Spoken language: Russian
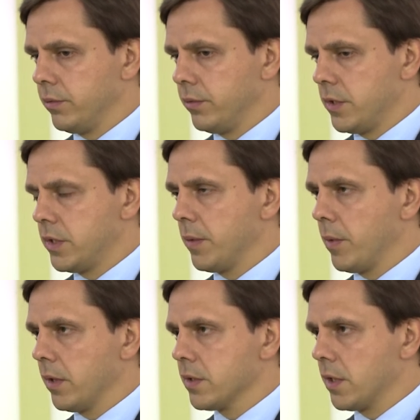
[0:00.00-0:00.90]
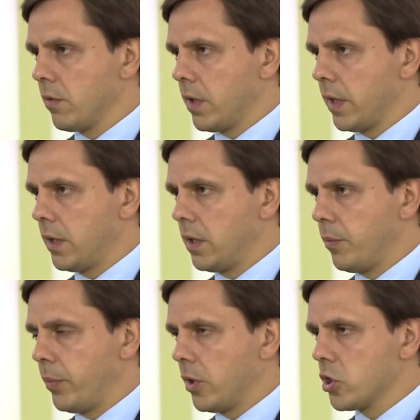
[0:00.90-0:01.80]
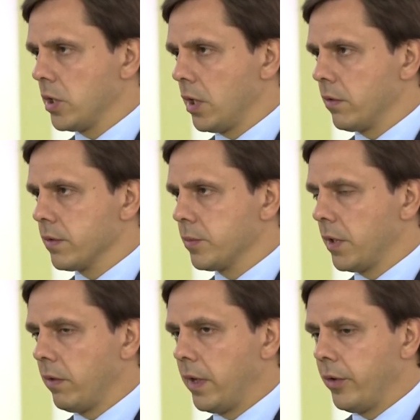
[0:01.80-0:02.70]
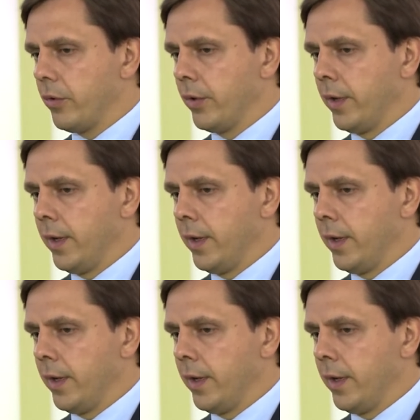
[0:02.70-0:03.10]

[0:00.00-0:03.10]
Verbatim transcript: система здравоохранения перешла к возобновлению